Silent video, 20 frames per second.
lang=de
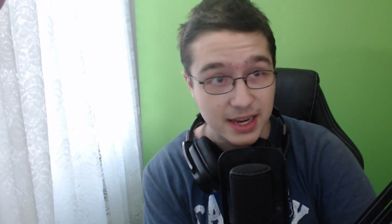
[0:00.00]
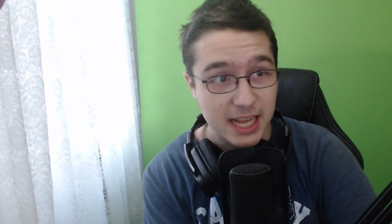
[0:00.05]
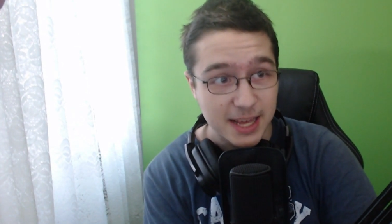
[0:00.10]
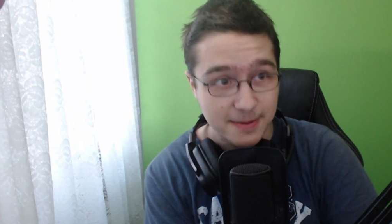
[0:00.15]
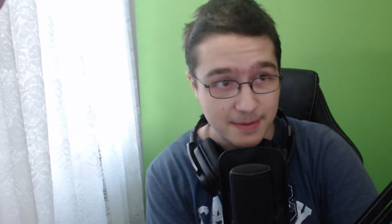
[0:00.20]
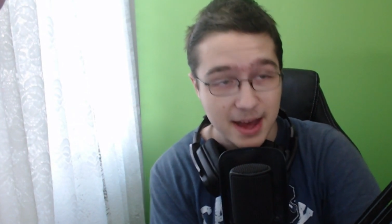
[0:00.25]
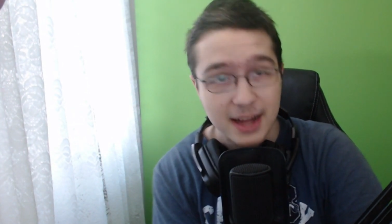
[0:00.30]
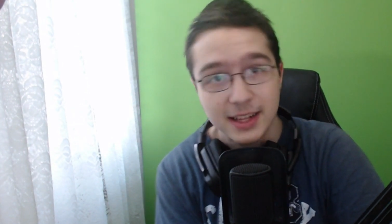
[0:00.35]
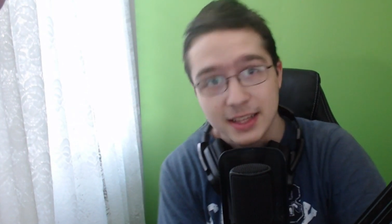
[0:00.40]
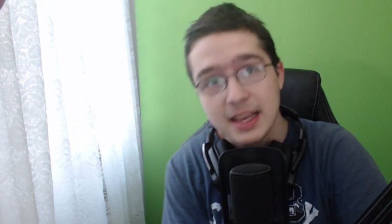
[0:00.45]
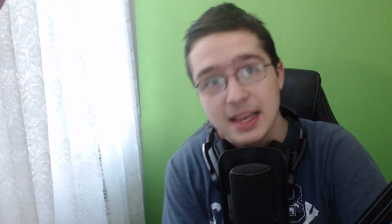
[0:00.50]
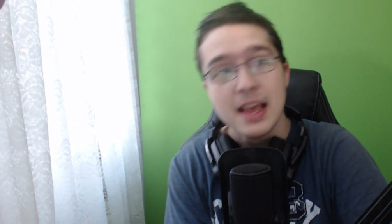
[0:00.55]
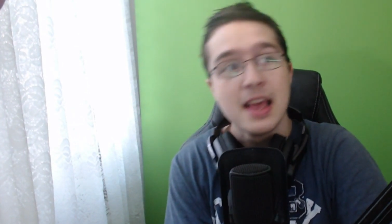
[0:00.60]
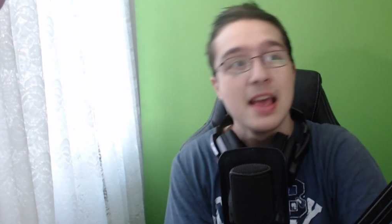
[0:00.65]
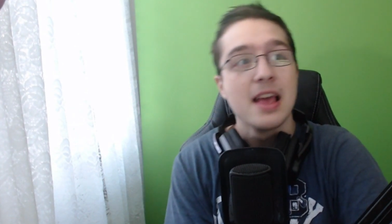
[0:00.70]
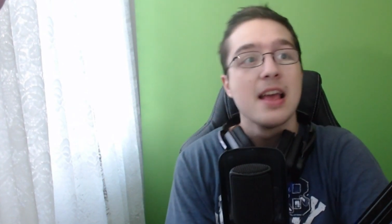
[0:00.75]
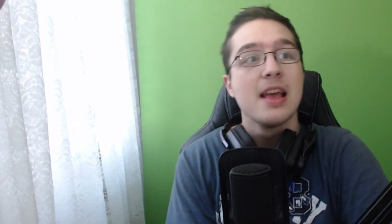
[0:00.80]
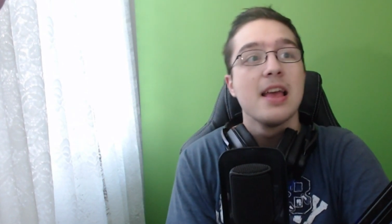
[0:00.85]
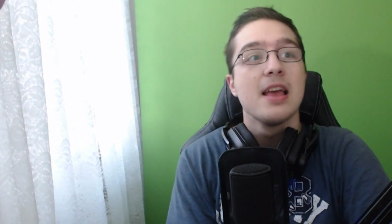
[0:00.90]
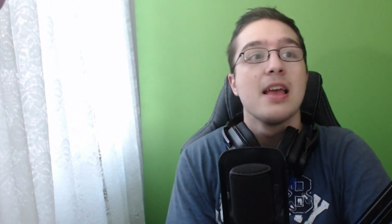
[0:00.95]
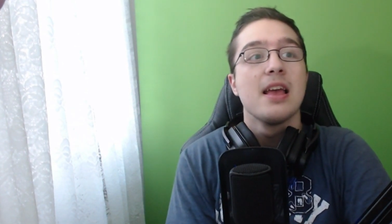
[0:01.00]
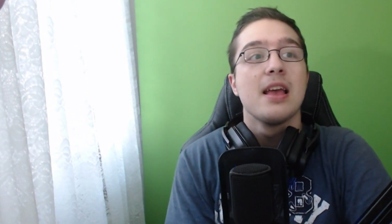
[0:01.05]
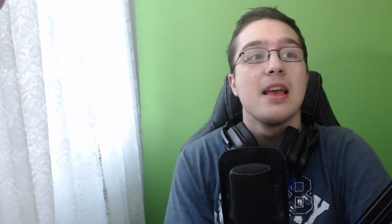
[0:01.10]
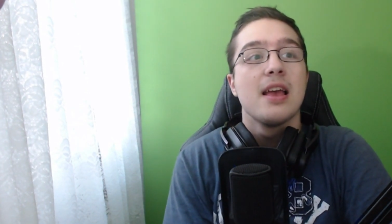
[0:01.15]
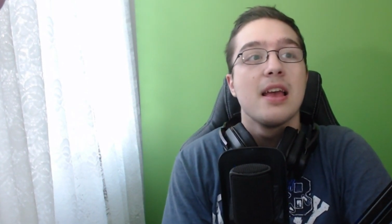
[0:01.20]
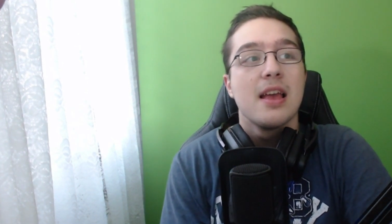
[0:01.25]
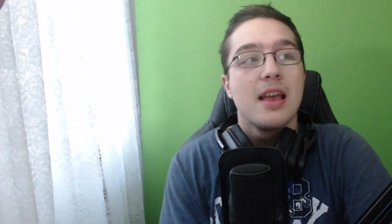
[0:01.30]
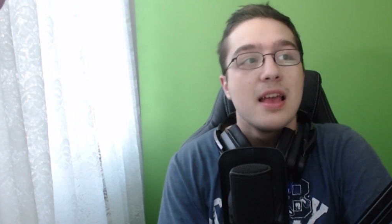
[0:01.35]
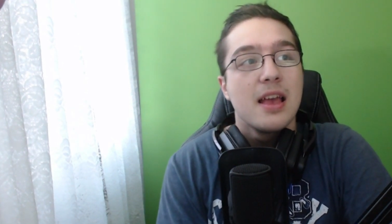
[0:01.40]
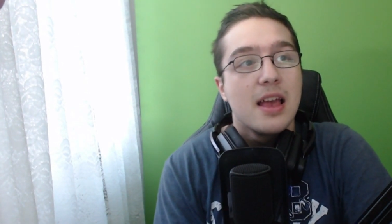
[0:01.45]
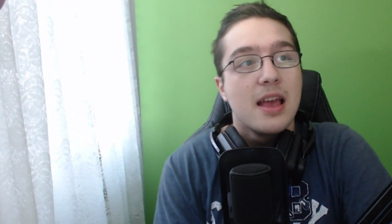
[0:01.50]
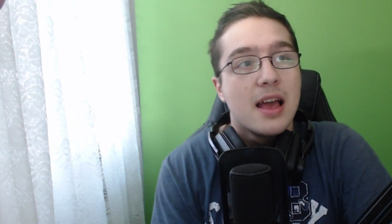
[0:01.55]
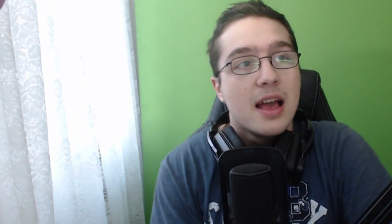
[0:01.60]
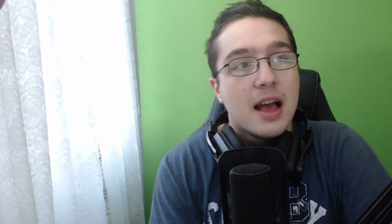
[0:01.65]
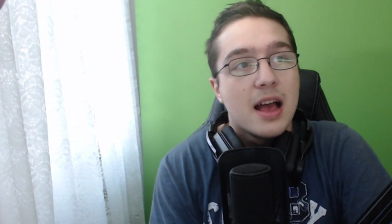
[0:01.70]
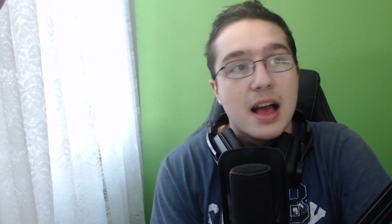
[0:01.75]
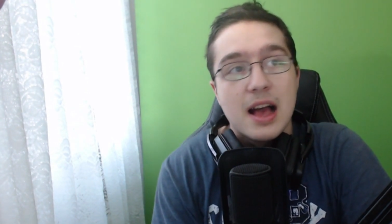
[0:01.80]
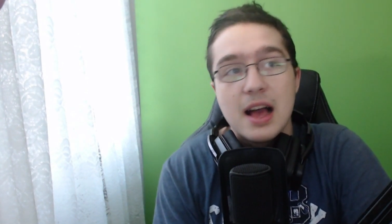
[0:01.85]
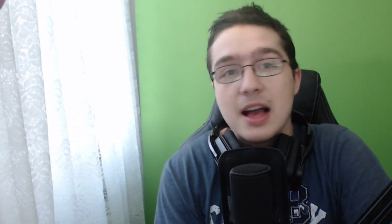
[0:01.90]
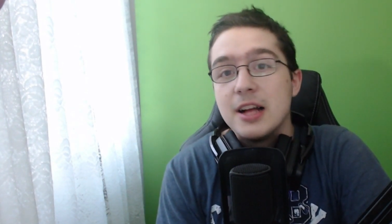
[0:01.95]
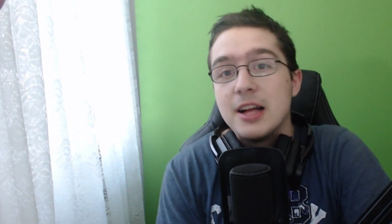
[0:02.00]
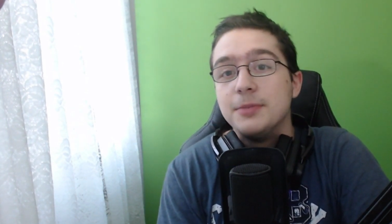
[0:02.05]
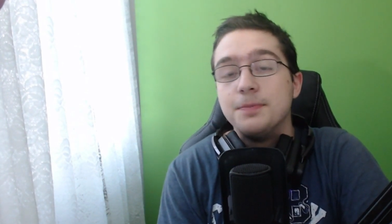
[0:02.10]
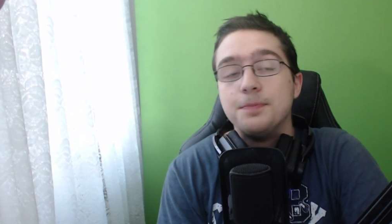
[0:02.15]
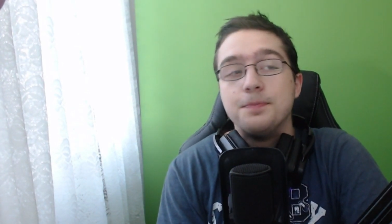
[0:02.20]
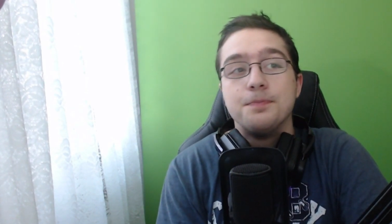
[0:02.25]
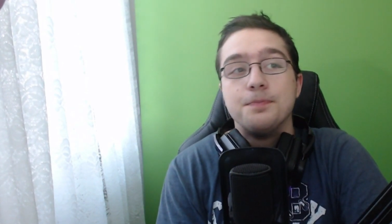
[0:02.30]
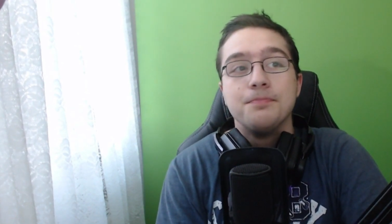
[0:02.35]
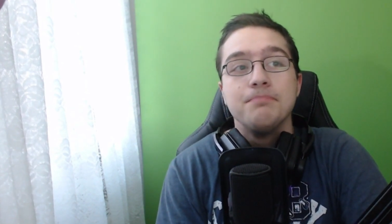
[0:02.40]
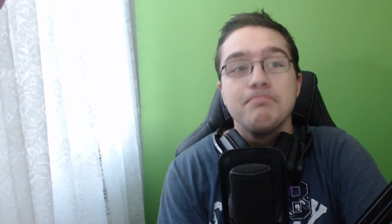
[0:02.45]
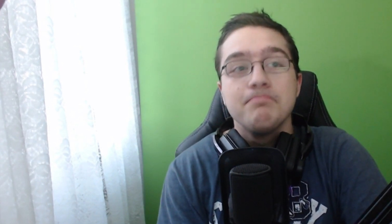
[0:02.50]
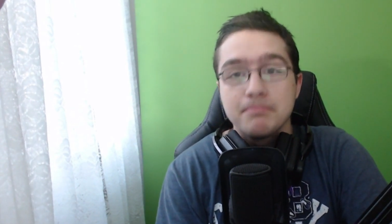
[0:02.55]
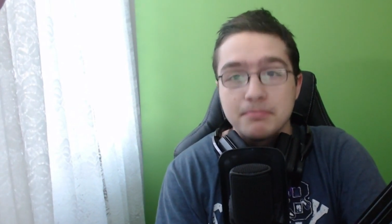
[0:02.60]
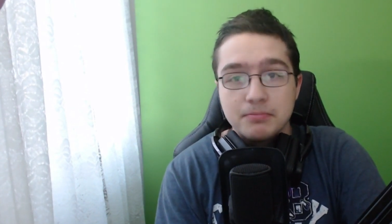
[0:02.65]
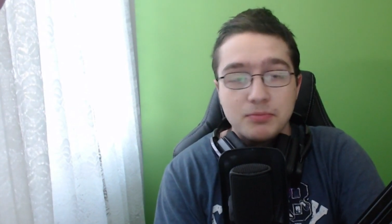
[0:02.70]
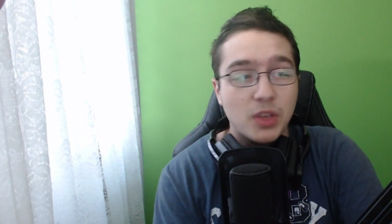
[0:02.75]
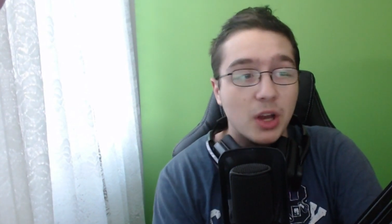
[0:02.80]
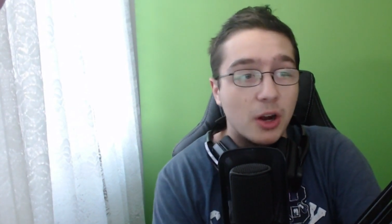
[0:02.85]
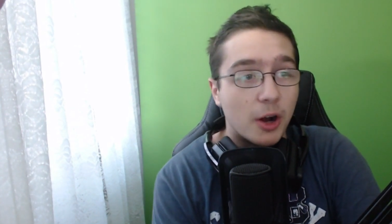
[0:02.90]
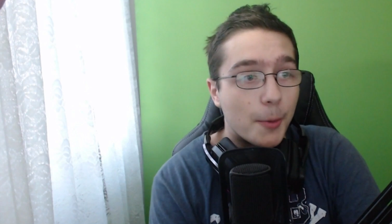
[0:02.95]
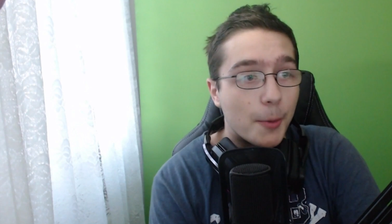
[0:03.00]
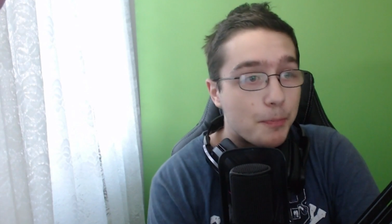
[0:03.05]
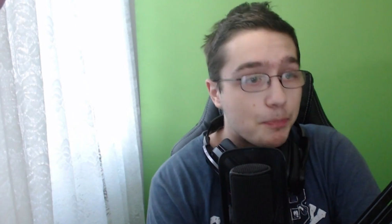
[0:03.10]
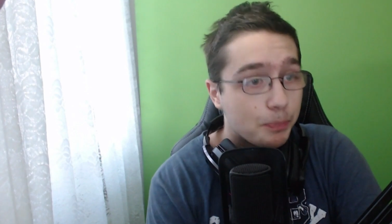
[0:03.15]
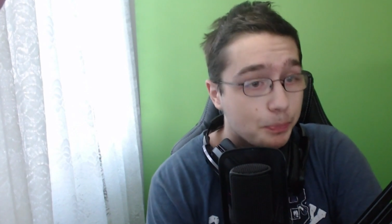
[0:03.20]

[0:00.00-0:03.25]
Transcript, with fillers: gemacht. Ähm, ja.